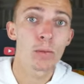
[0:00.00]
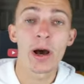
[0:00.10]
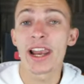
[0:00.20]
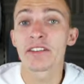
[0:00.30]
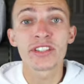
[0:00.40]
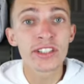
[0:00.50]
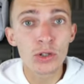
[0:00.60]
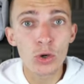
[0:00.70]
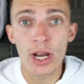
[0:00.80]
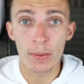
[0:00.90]
bah, la
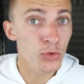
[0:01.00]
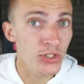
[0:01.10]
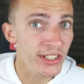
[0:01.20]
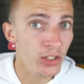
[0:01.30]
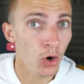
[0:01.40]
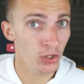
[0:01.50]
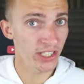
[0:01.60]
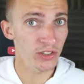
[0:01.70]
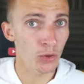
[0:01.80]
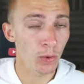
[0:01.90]
vidéo, la musique en
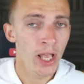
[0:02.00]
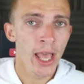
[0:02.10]
question.